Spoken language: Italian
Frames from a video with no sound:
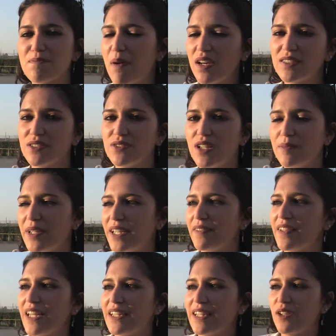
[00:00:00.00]
sport in una
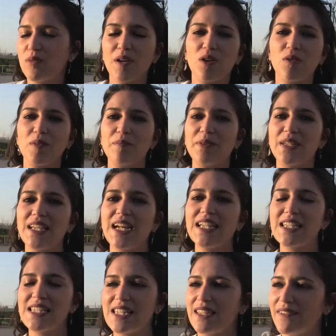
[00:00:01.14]
periferia di Roma come
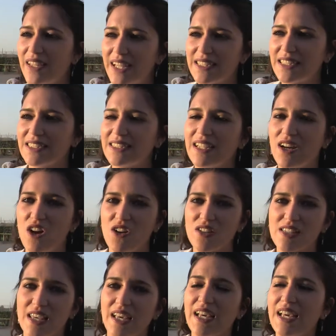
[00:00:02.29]
Pietralata significa tante
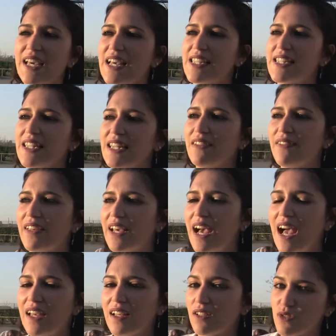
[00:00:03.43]
cose.
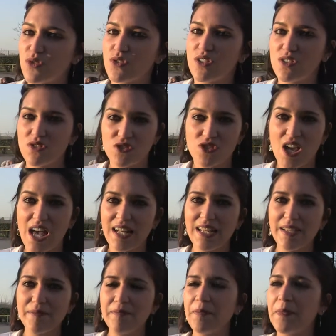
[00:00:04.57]
Significa inclusione
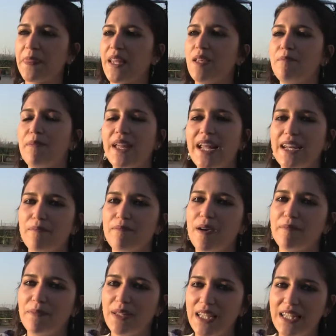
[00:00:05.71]
sociale, imparare i
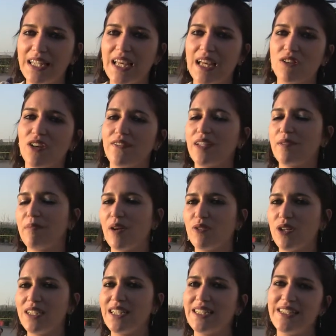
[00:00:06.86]
bambini a non aver
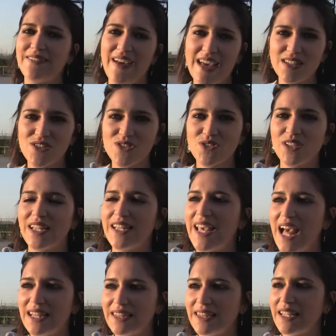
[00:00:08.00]
paura del diverso, degli
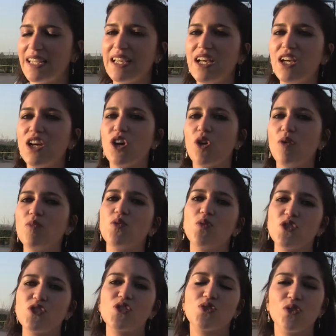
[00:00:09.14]
altri, comunque
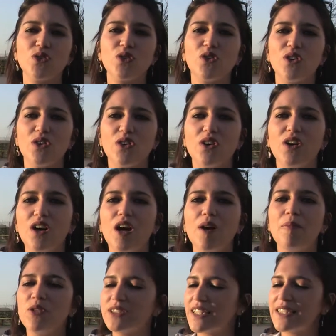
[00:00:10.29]
ci sono
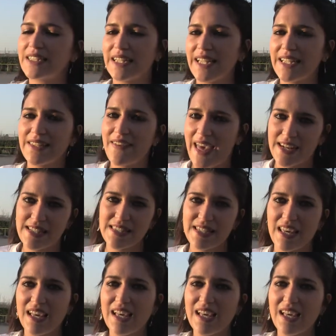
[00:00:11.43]
molte etnie diverse.